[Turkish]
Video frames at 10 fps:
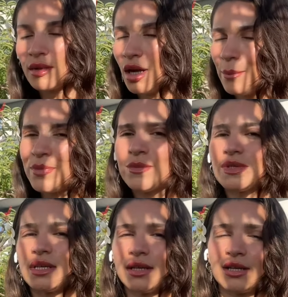
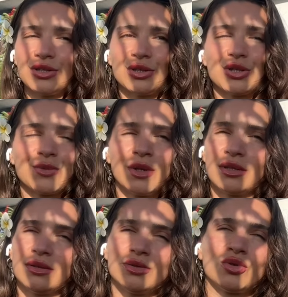Yaptığımız enerji
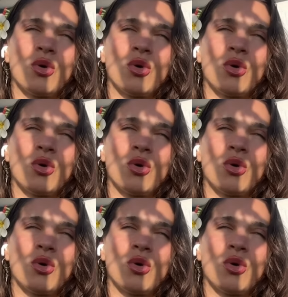çalışmalarının